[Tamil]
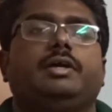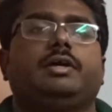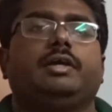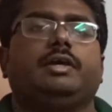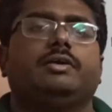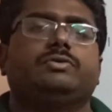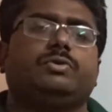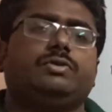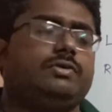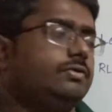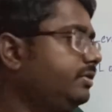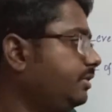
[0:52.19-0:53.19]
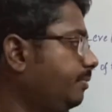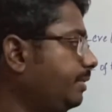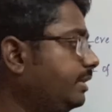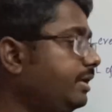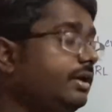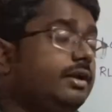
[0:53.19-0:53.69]
எடுக்கிறீங்க ஸோ இதுக்கு வந்து இந்த
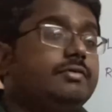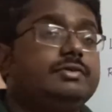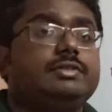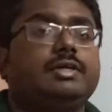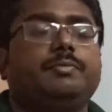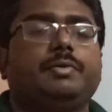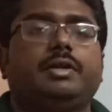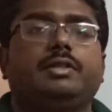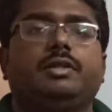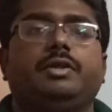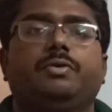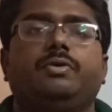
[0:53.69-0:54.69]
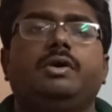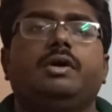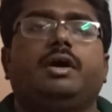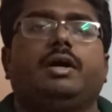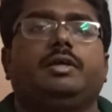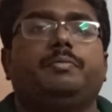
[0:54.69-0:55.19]
மெத்தடில் வச்சு தான் நம்ம என்ன தெரியும்
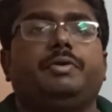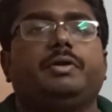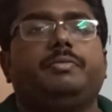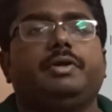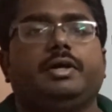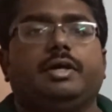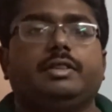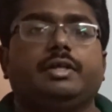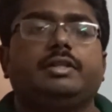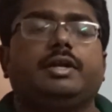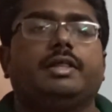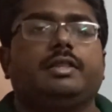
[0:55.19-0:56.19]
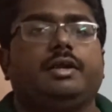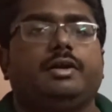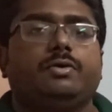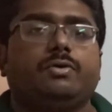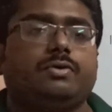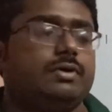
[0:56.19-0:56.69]
அது எப்படி எப்படி எந்தெந்த இடத்துல
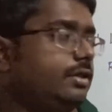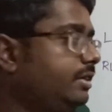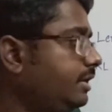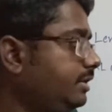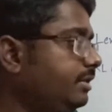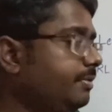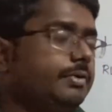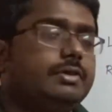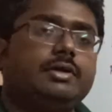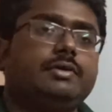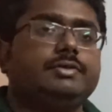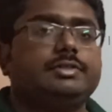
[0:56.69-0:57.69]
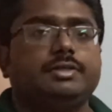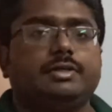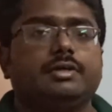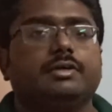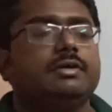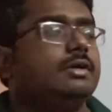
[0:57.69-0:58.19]
எடுக்கிறோங்கிறது தான் இந்த மெத்தடை வச்சு
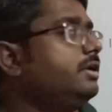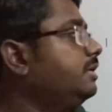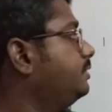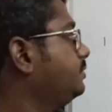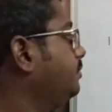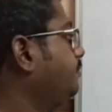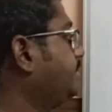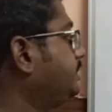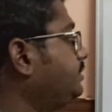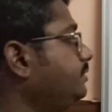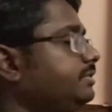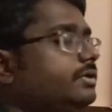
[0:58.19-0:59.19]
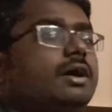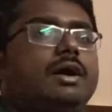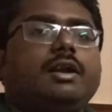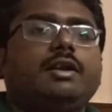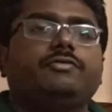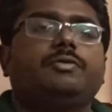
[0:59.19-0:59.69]
இருக்குது ஸோ ஃபஸ்ட்டு வந்து
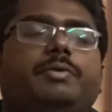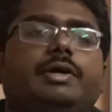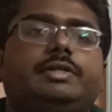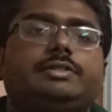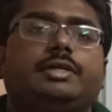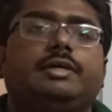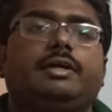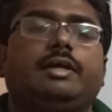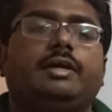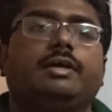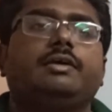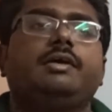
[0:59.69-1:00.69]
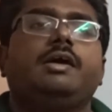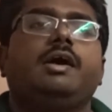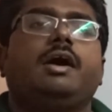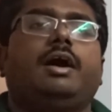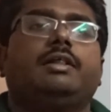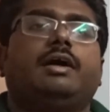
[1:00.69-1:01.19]
ஆர்ல் ஆஃப் பாயிண்ட்ஸ் எடுக்கிறீங்க
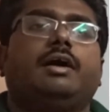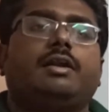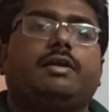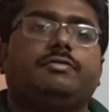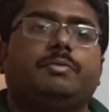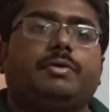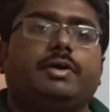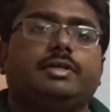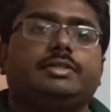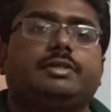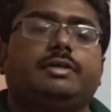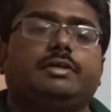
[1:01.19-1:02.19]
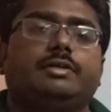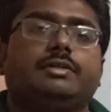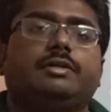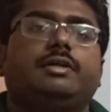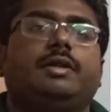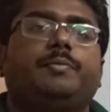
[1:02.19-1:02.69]
அந்த ஆர்ல் ஆஃப் த பாயிண்ட்ஸில்
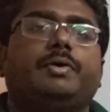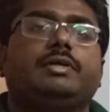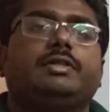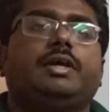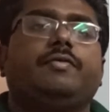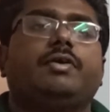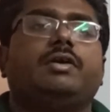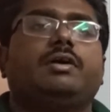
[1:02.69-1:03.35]
இருந்து நமக்கு தேவையான